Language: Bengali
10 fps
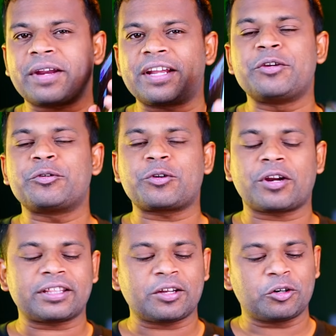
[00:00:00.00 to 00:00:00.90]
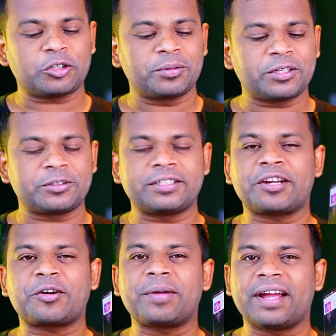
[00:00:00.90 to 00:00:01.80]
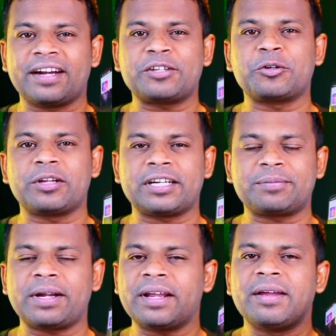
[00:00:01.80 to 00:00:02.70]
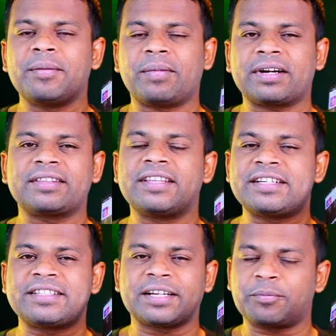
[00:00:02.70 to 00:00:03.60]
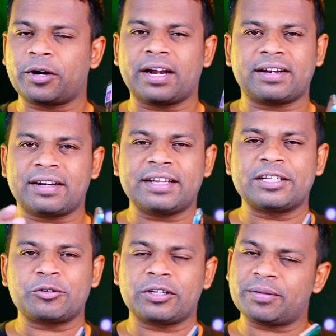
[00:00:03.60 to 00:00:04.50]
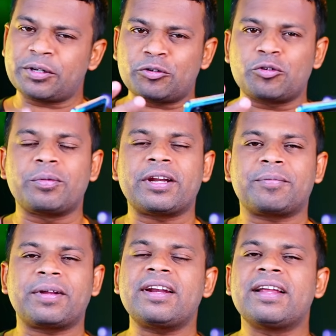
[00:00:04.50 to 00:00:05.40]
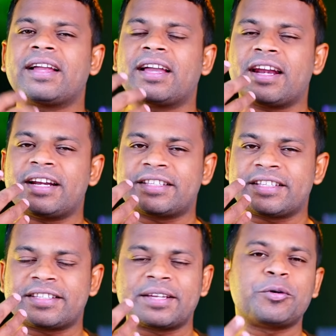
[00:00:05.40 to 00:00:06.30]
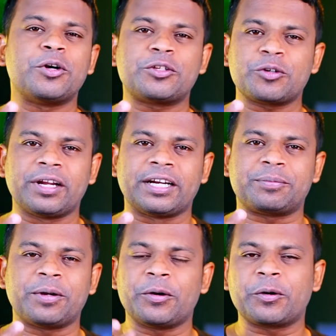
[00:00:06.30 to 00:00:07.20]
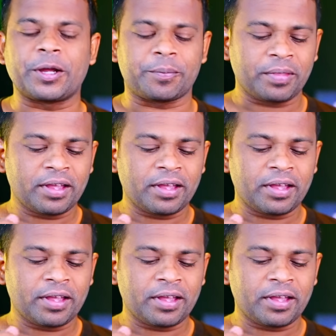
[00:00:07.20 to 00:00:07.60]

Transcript: আপনারা ইউজ করেন তাহলে অসুবিধা হচ্ছে এরকম অ্যাড চলে আসবে বাট তিরিশ সেকেন্ড পর অ্যাডটা দিকে চলে যাবে ছবিটা আপনার গ্যালারিতে সেভ হয়ে চলে আসবে ওকে